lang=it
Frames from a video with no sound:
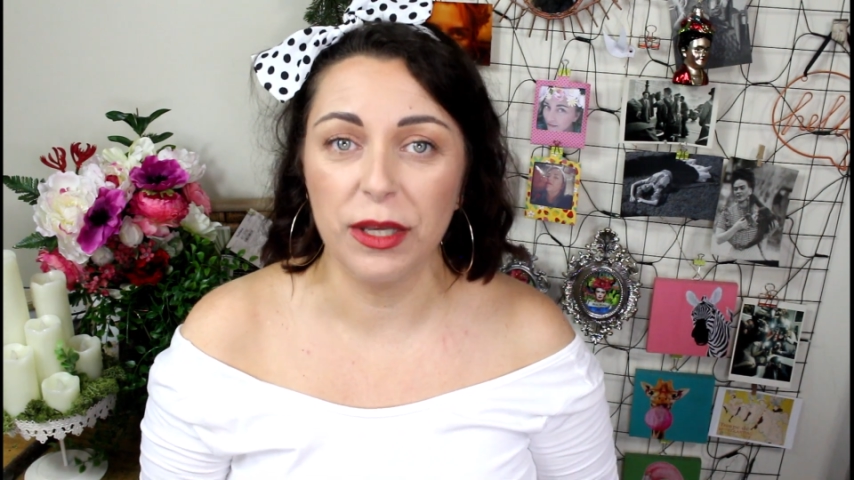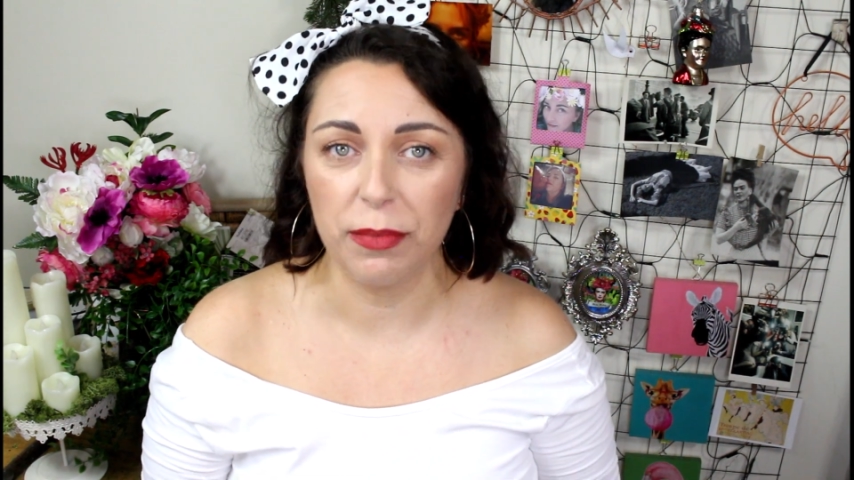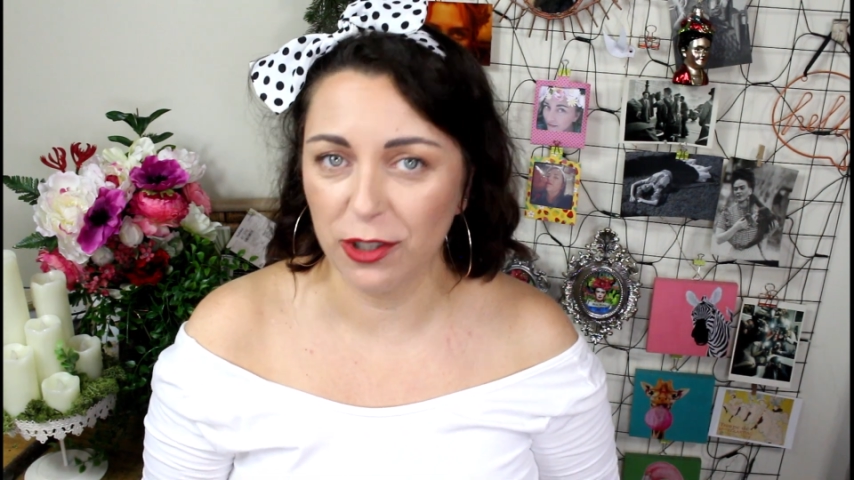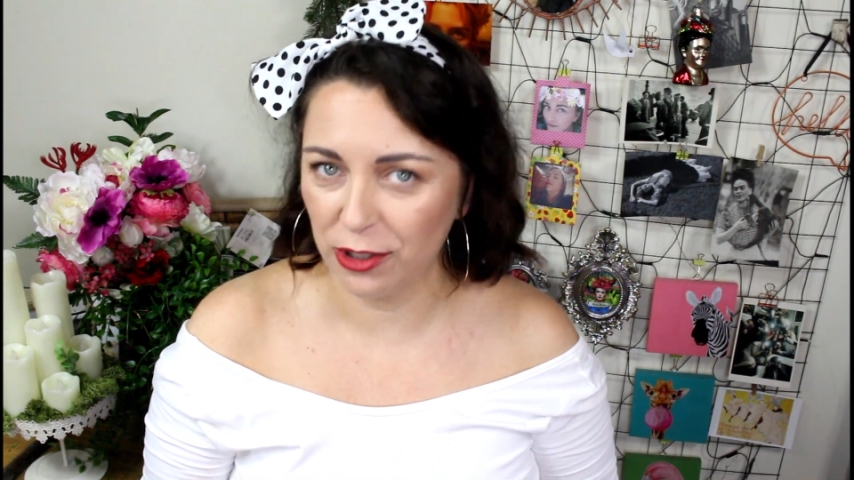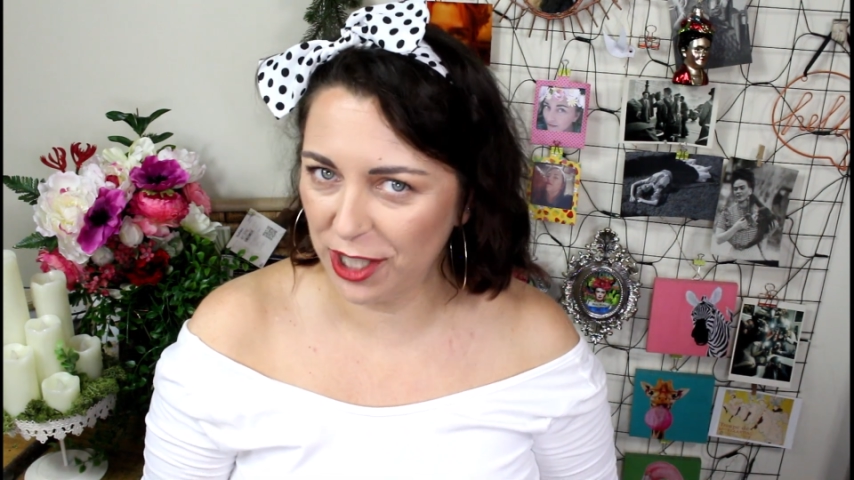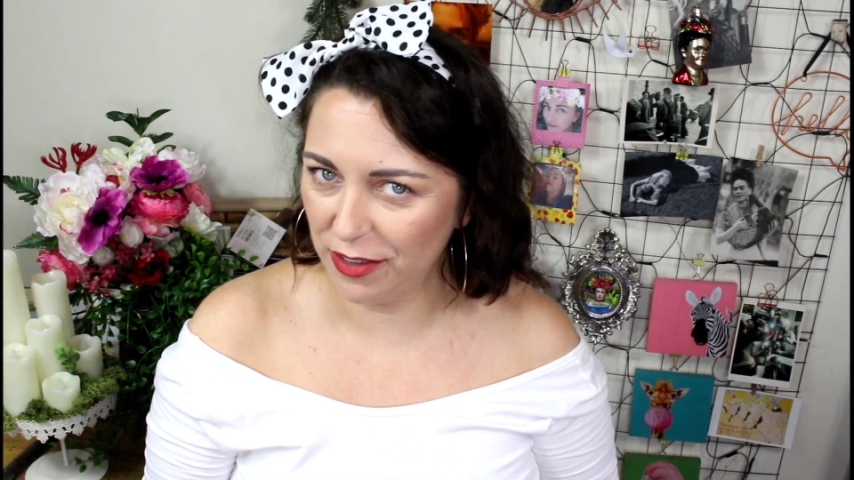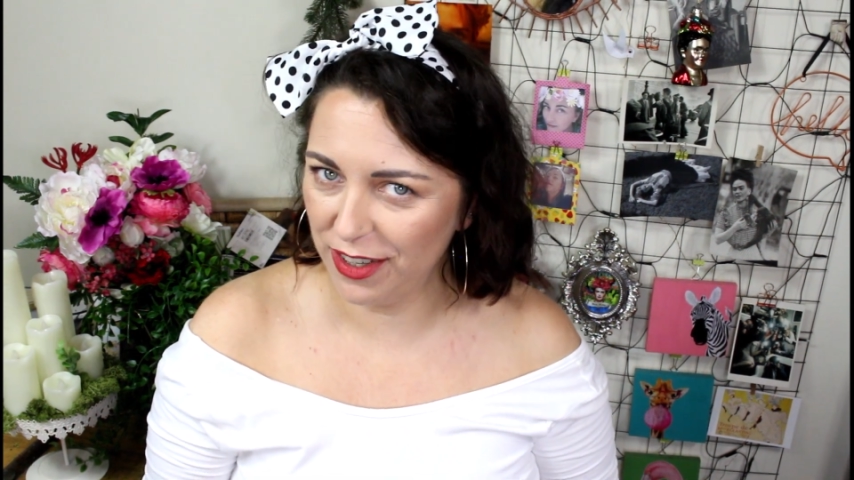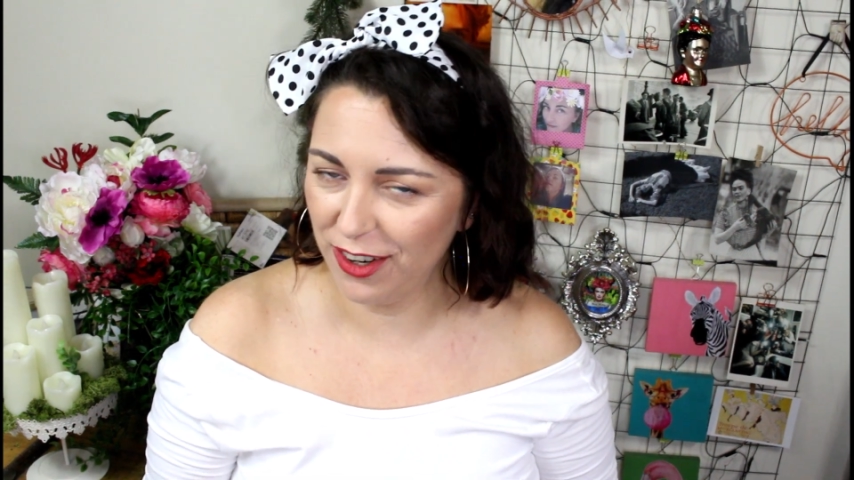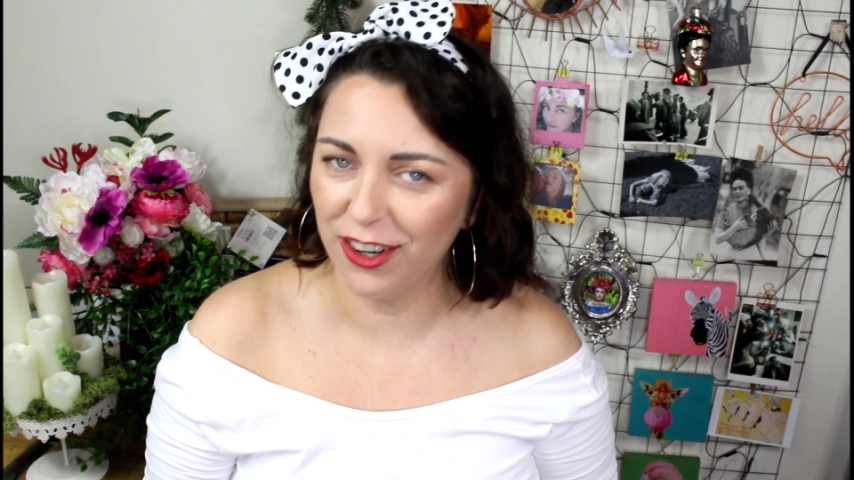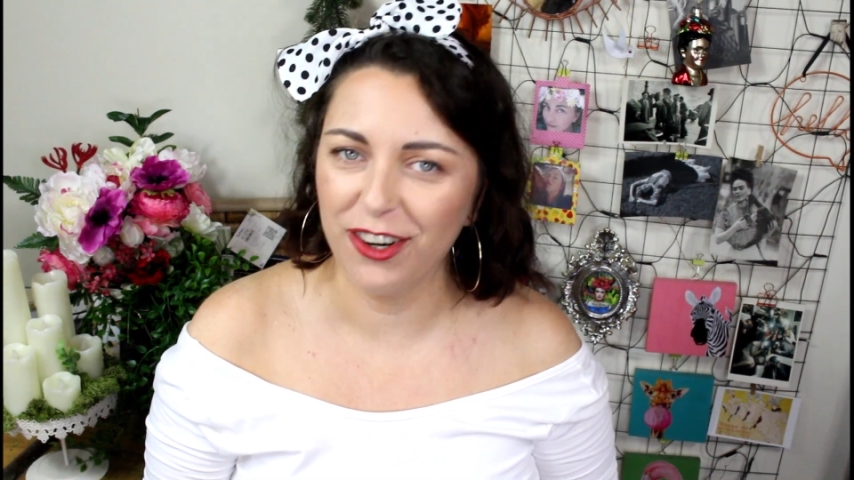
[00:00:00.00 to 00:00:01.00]
i prodotti che
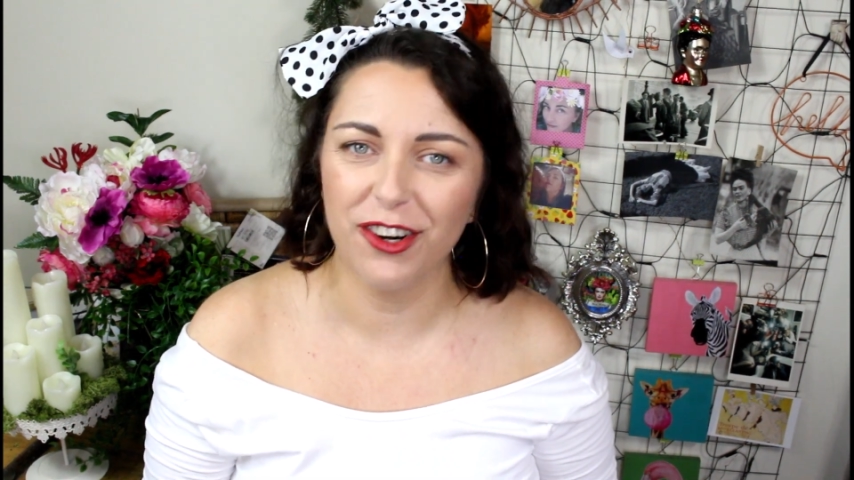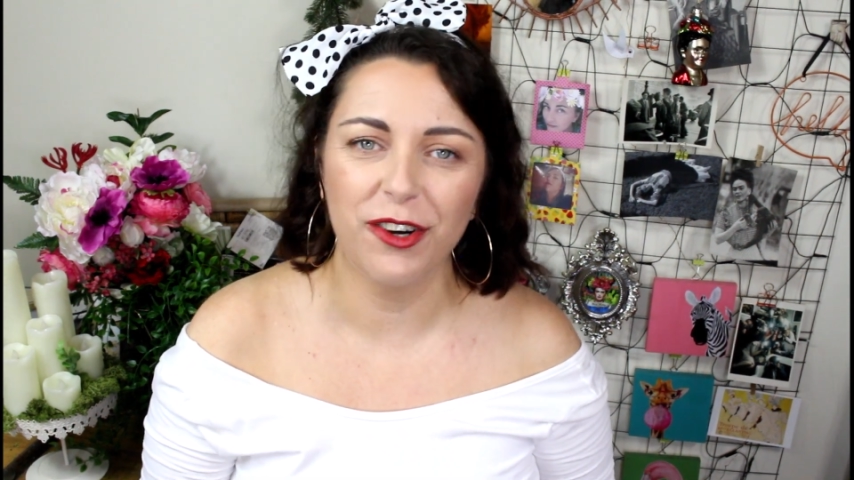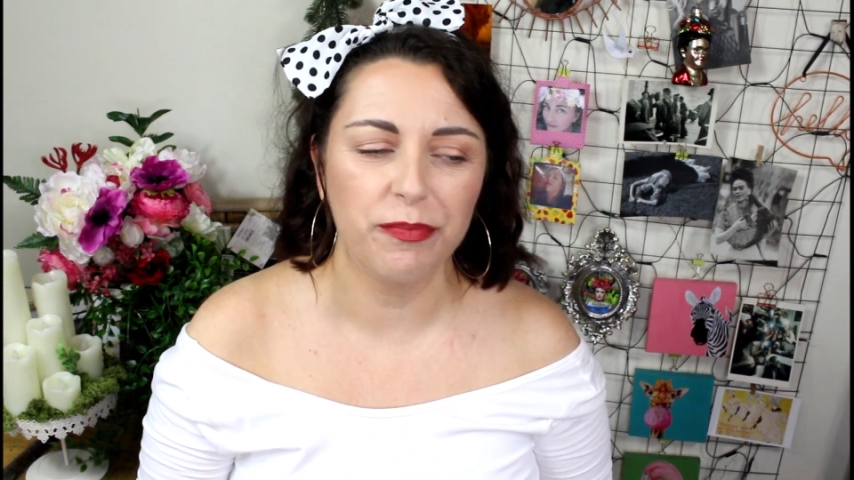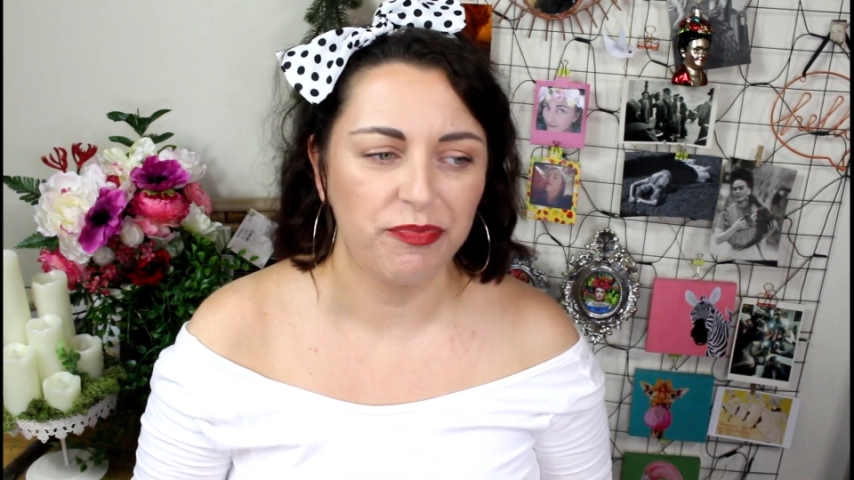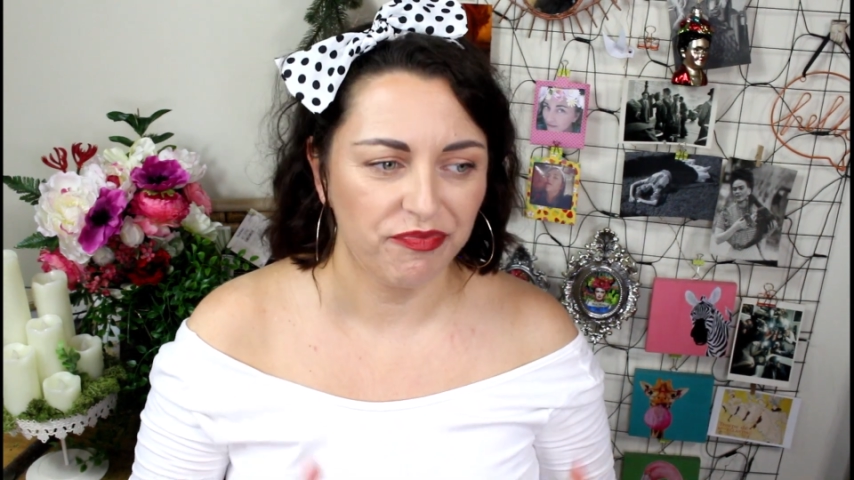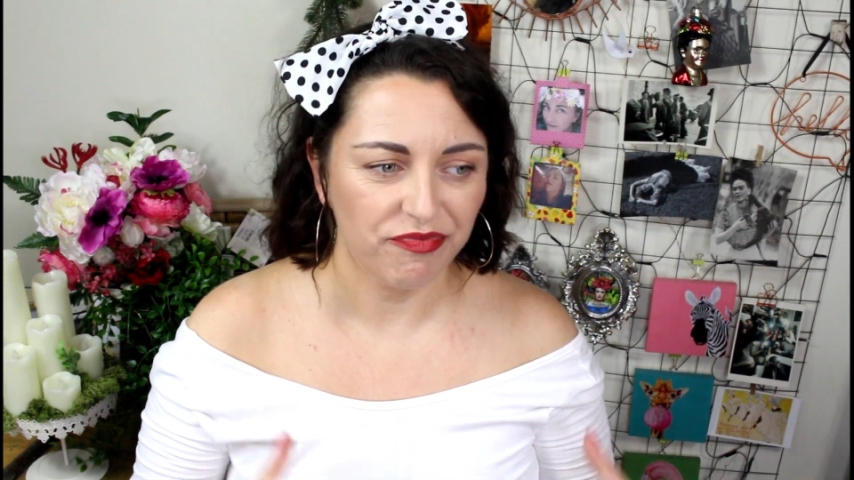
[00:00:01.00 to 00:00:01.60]
vi ho